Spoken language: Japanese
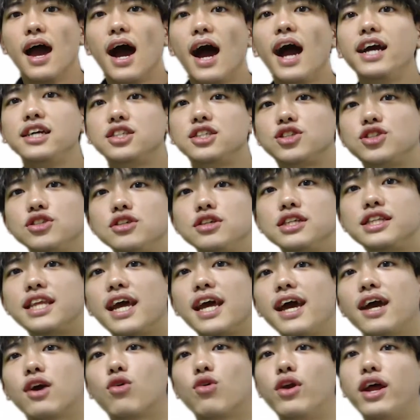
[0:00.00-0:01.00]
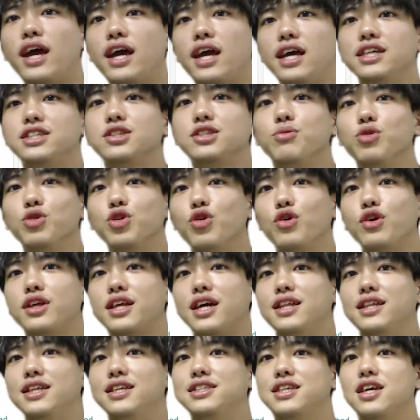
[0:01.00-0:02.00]
はい、続いて、これ、いつも通り
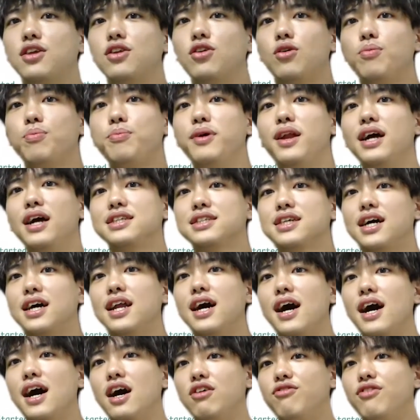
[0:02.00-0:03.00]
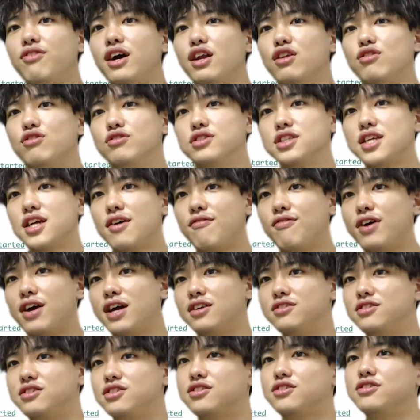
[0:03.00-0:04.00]
なんですけど、プラスから R ファイルと
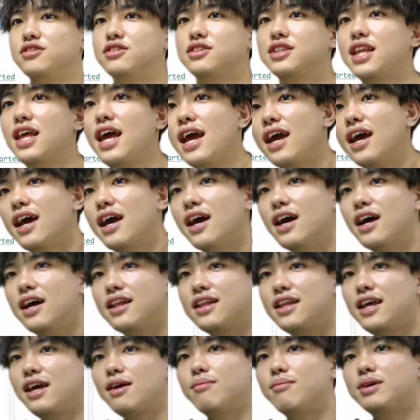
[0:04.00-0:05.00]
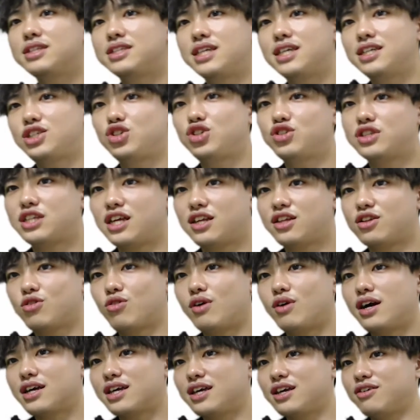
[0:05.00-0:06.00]
スタンファイル作って、で、まあ、セッションセット、
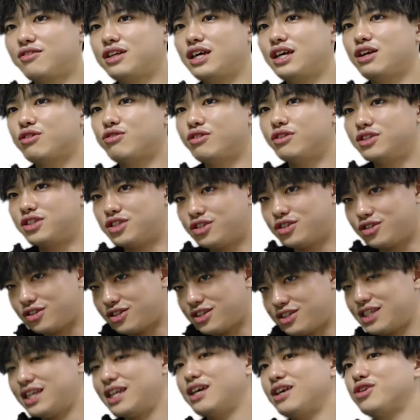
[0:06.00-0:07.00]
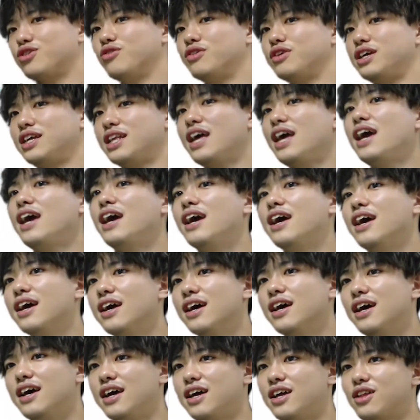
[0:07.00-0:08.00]
ワーキングディレクトリ、チューズディレクトリで、
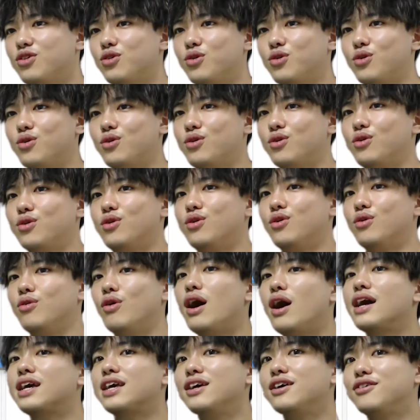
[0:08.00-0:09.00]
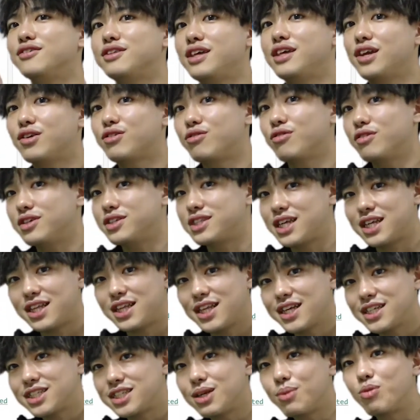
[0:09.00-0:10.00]
えっと、ワーキングディレクトリ設
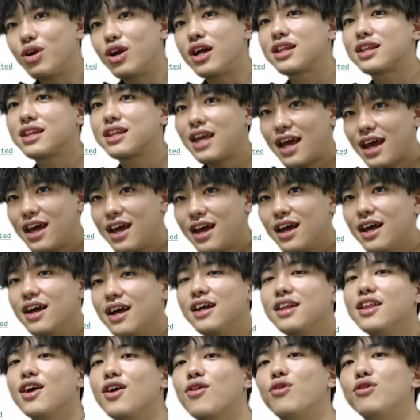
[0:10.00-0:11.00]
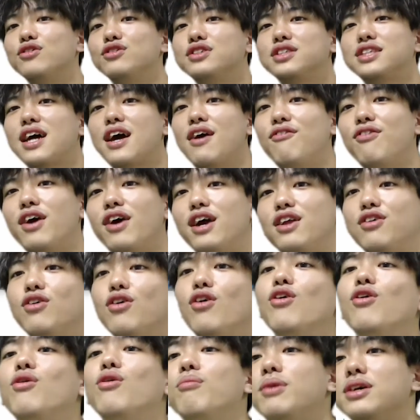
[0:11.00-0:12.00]
定してもらって、で、このスタンファイル
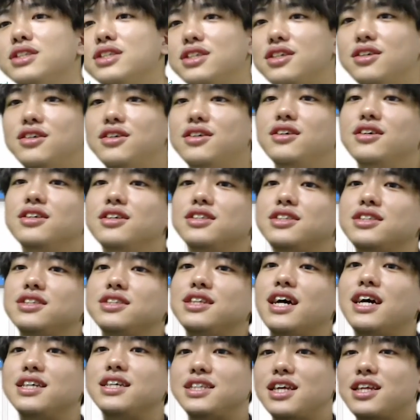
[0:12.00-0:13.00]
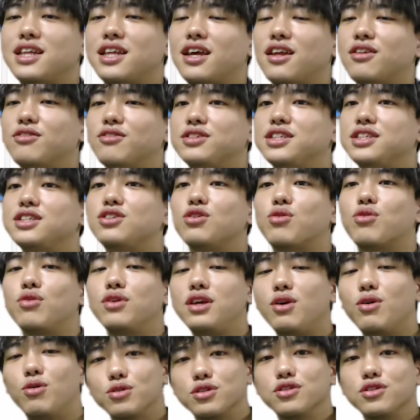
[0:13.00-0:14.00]
をまず大前提としてそこ
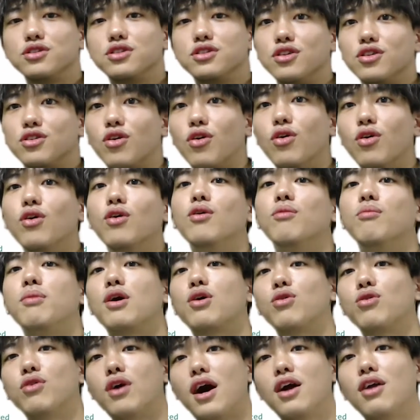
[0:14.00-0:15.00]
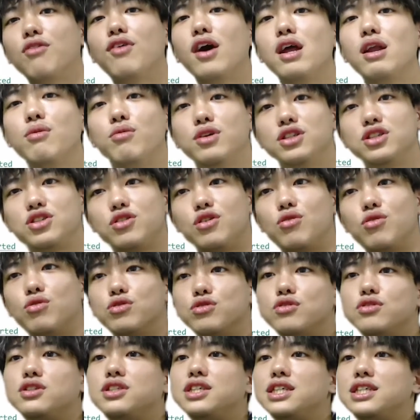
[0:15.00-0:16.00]
に保存すると。まあ、この R ファイルも一緒に保
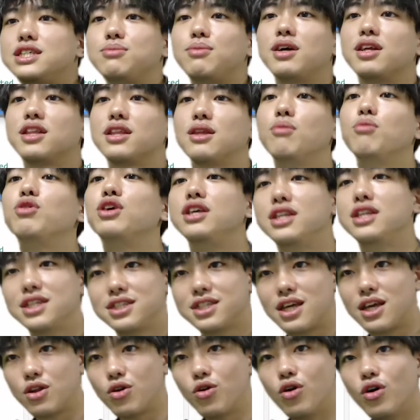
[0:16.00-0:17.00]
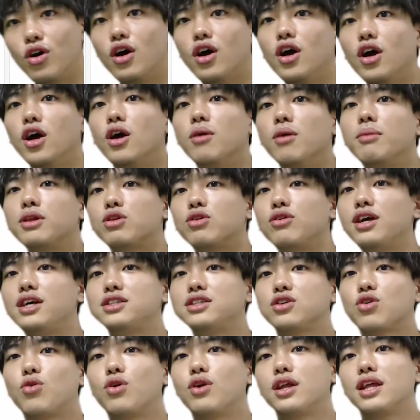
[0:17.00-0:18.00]
存してしまってもいいんですけど、まあ、とりあえ
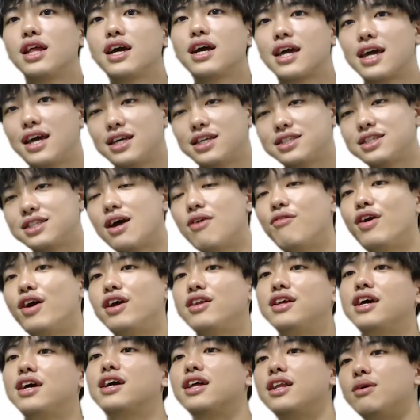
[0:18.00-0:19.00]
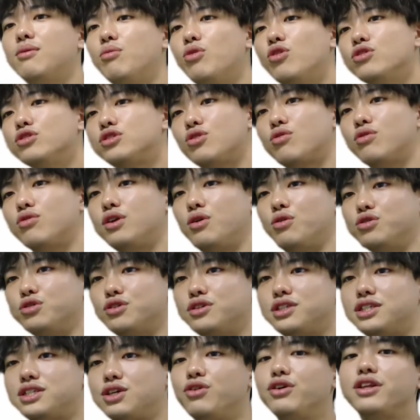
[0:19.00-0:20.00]
ずこれだけ、スターファイルだけでもそこに保
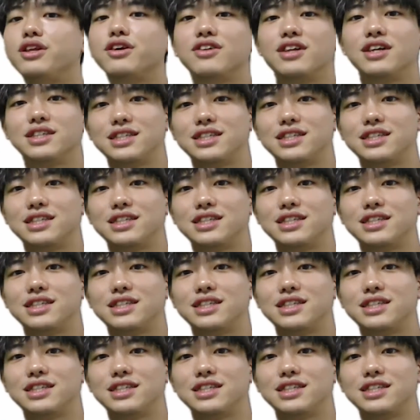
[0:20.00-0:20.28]
存しておいてくだ